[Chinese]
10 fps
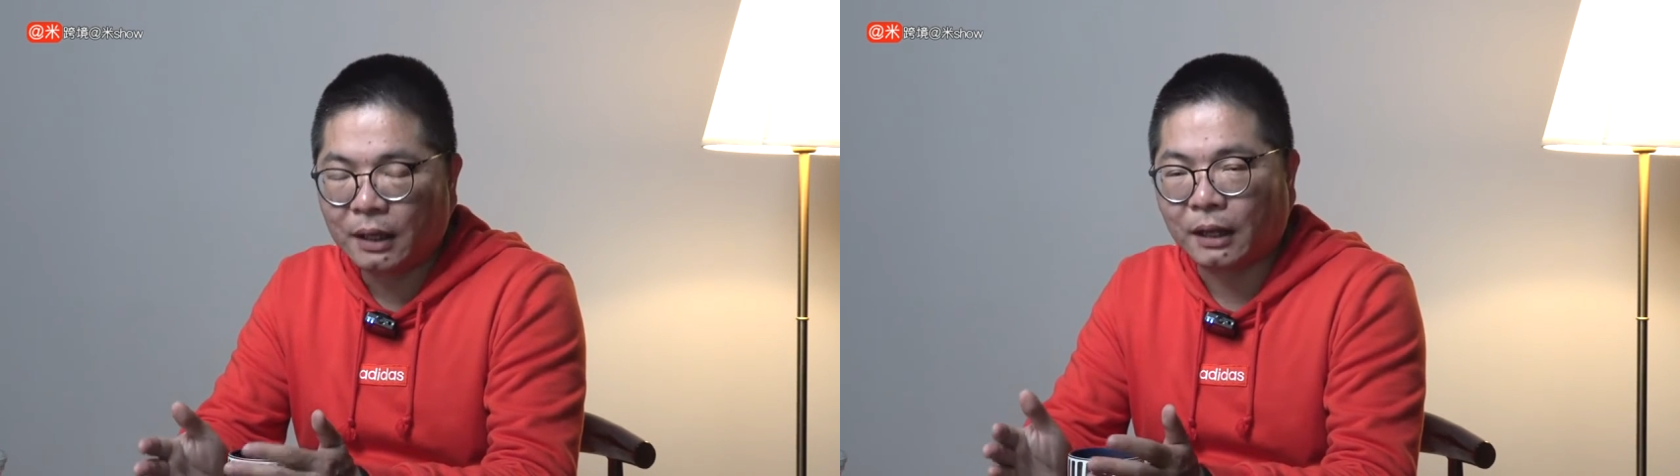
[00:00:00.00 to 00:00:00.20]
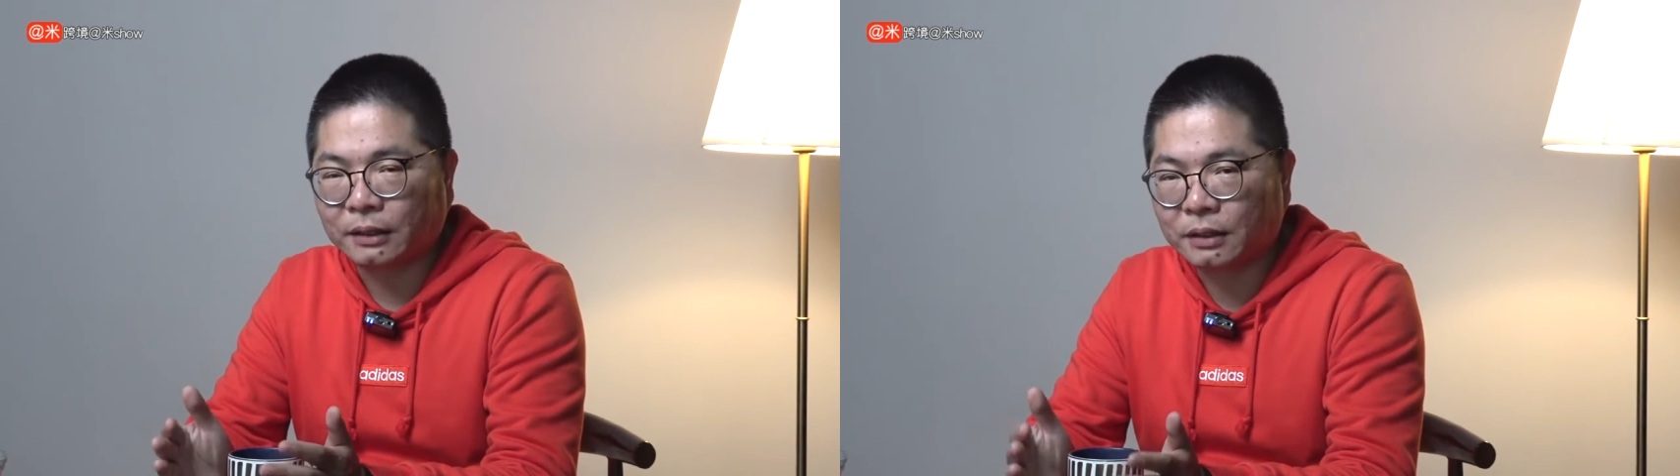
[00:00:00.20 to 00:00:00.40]

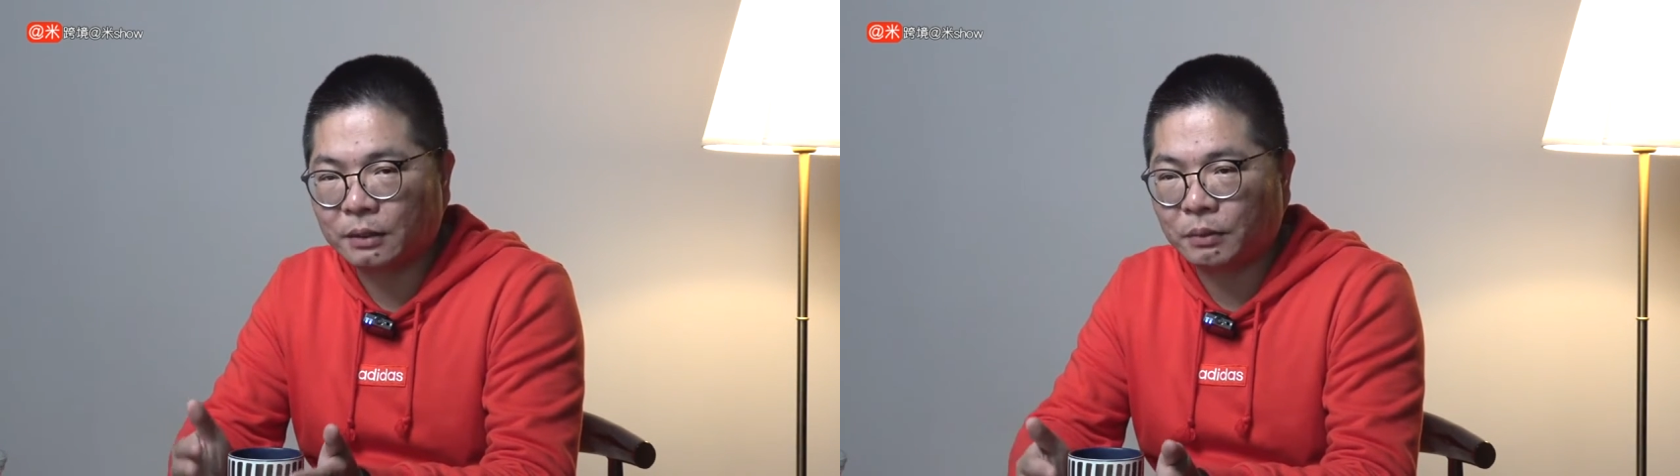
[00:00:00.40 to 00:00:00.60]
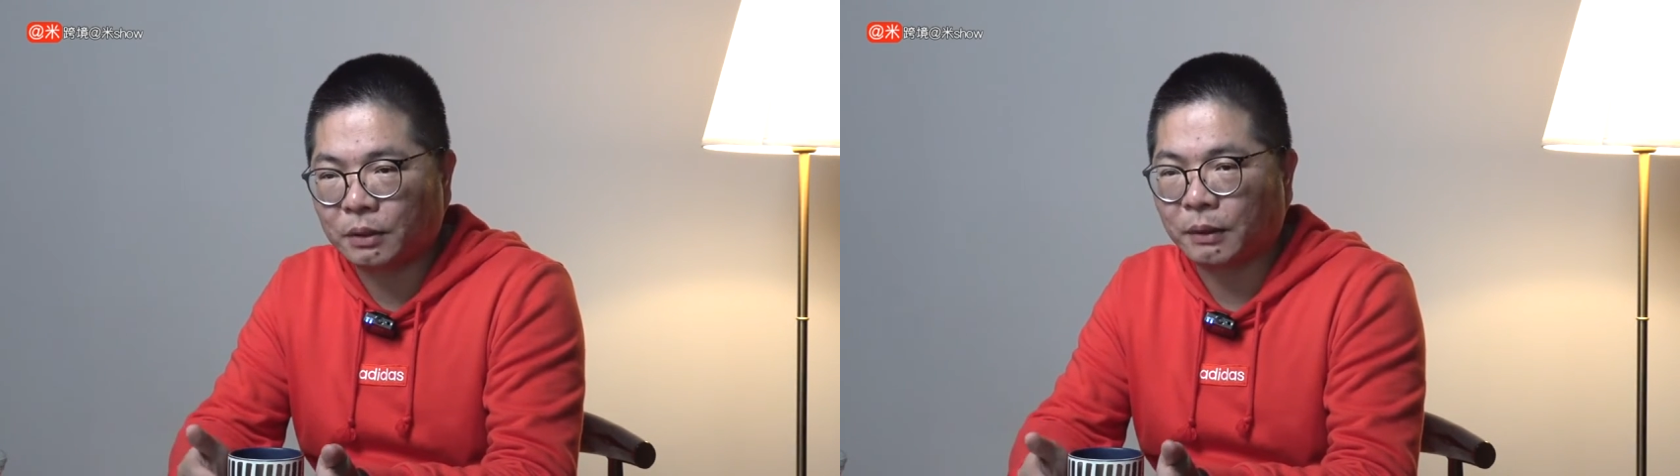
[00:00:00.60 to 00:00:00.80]
还是
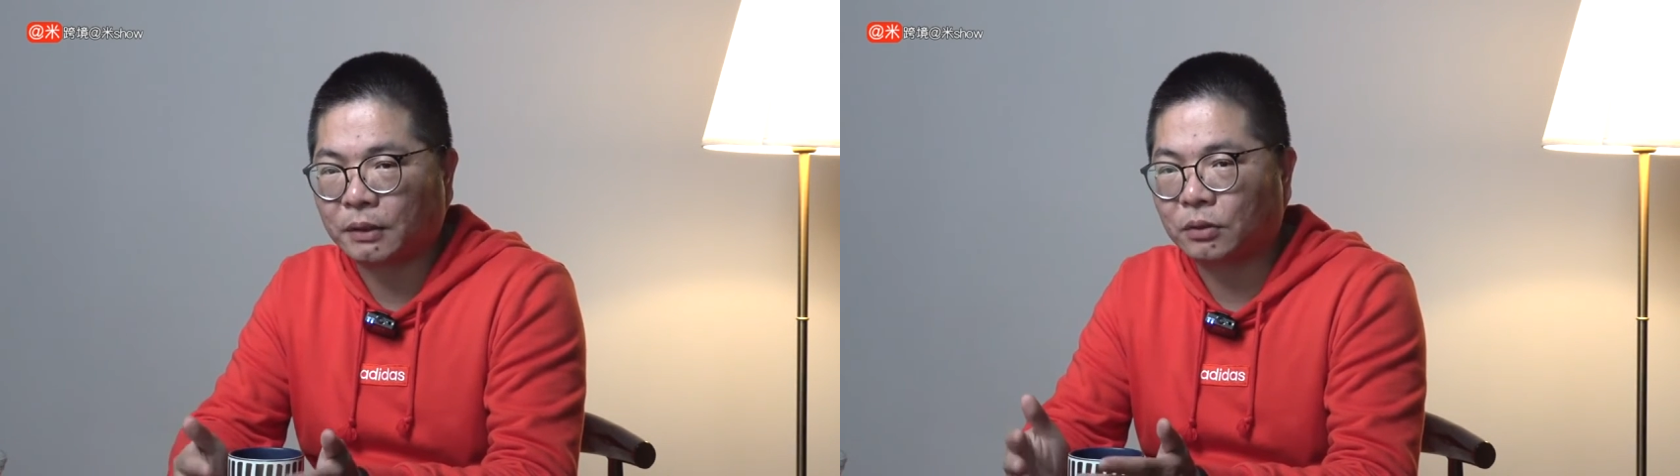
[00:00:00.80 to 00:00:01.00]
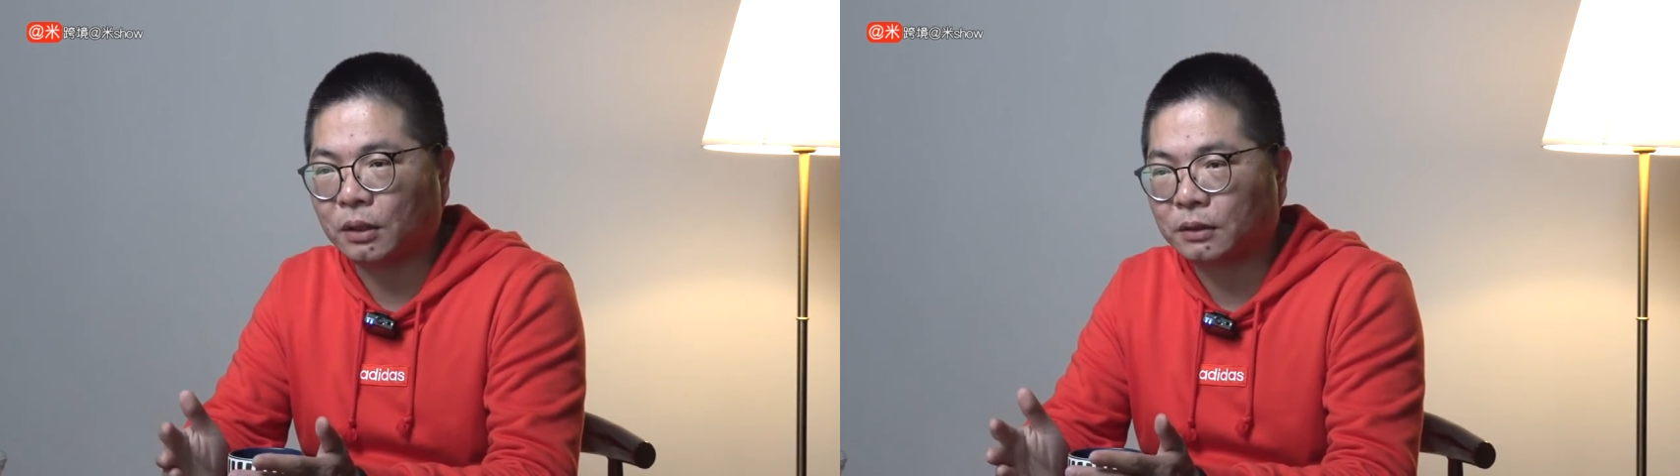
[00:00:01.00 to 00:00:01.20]
新品
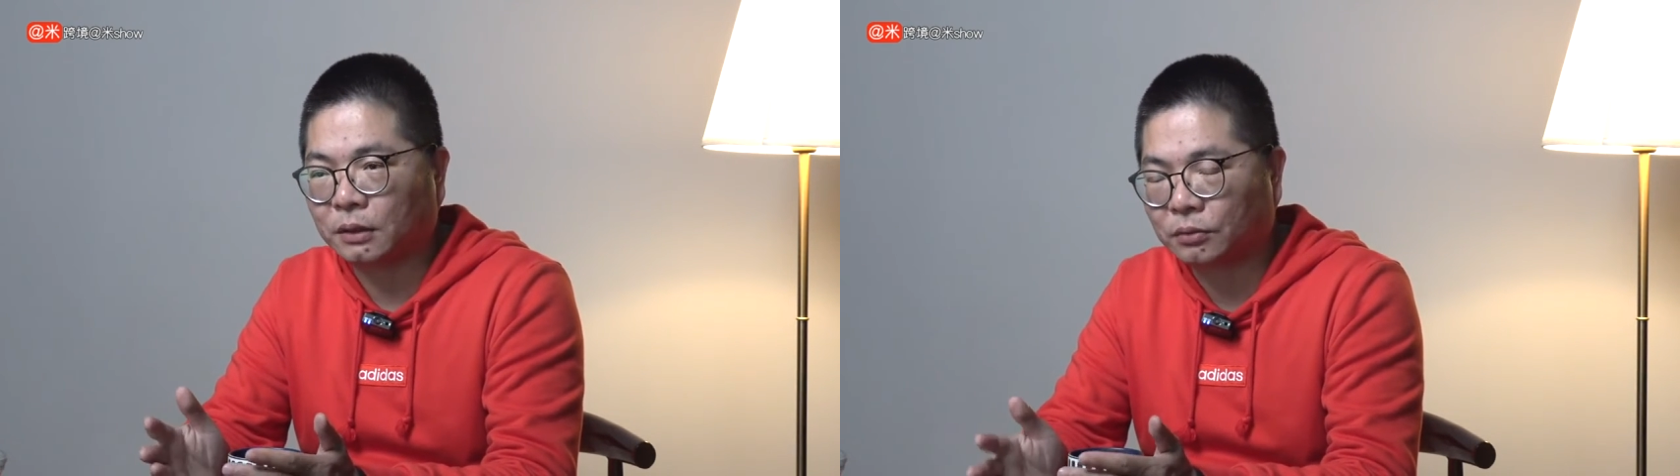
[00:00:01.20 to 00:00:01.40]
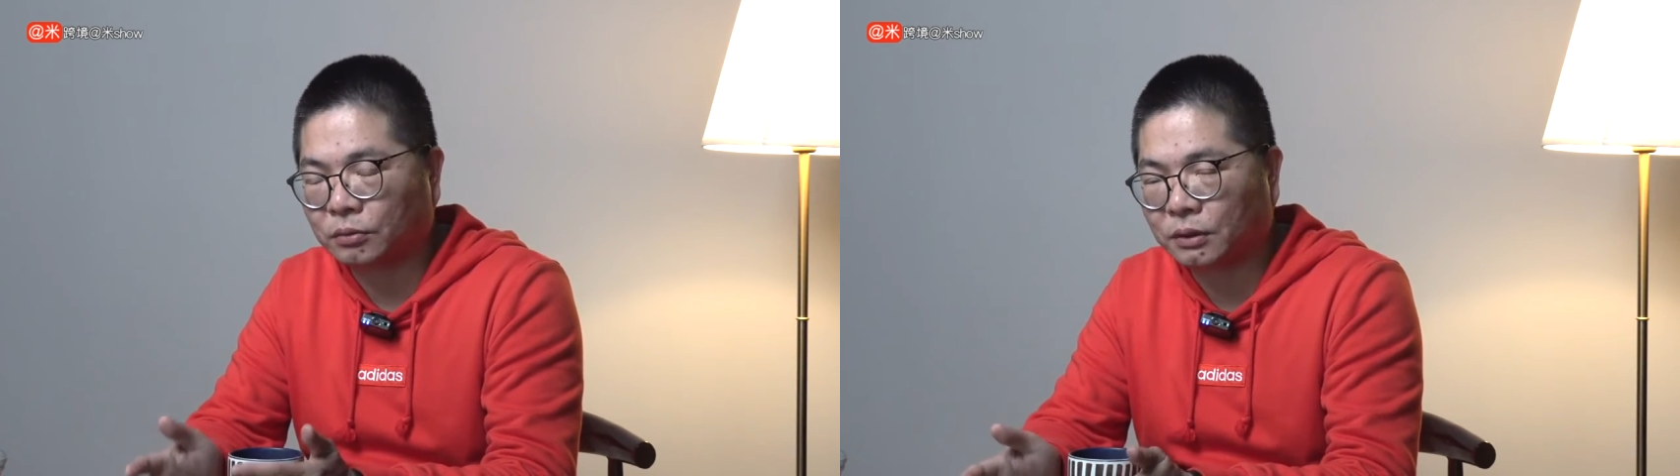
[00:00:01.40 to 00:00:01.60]
牌做
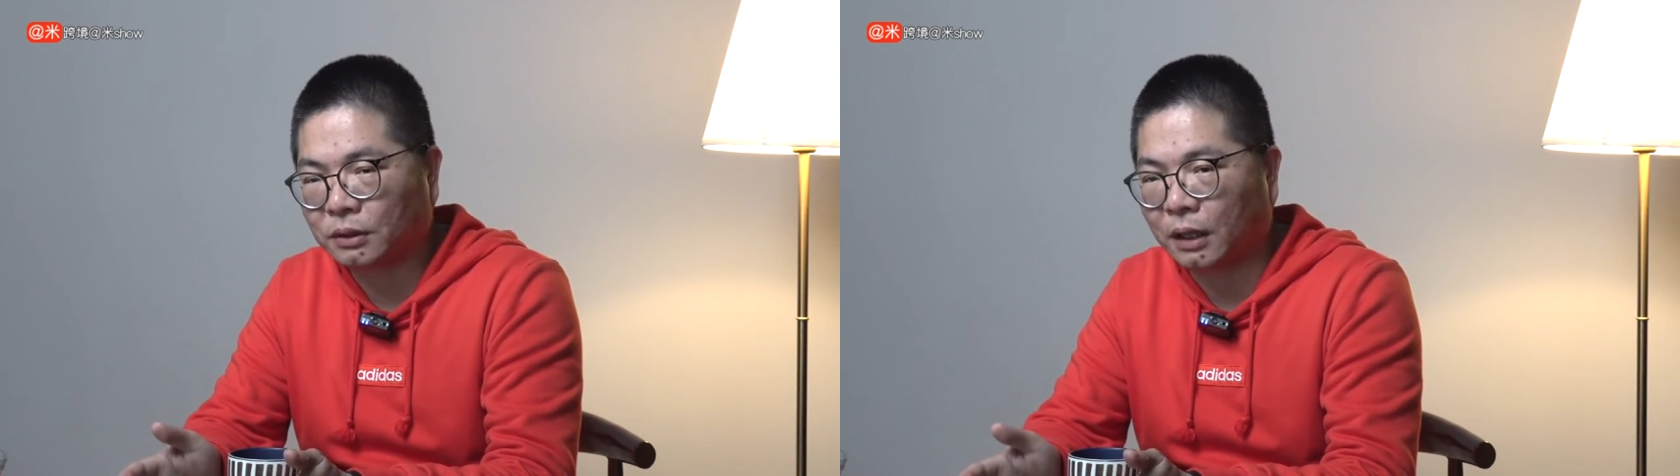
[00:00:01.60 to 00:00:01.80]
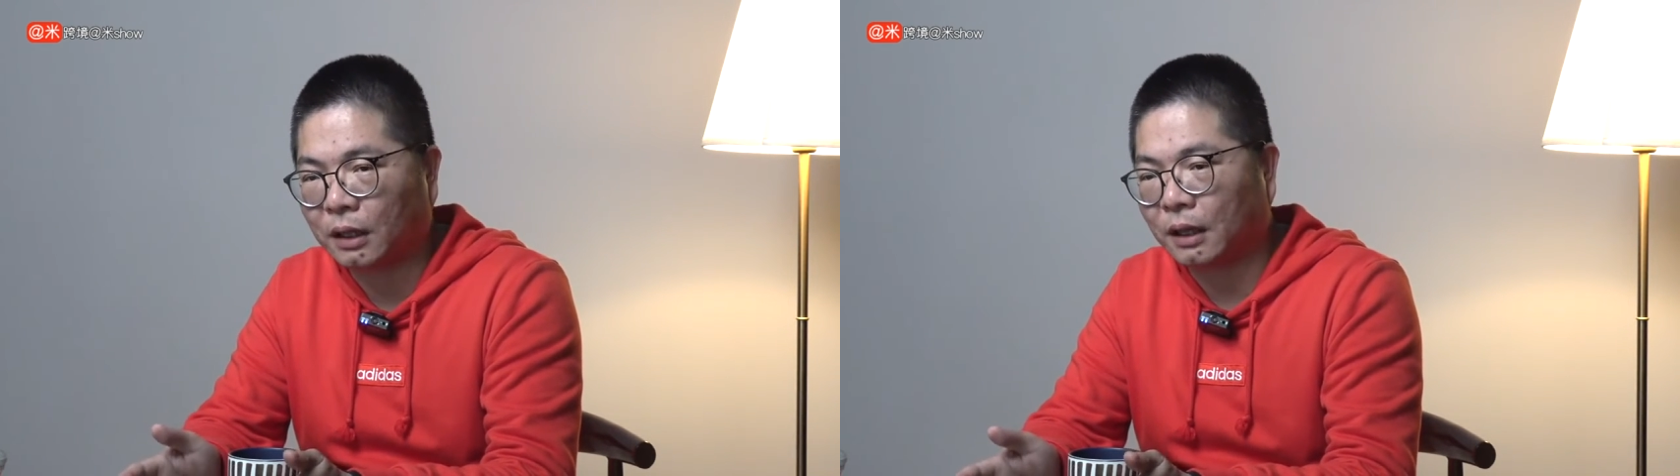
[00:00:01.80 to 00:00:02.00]
成熟市场，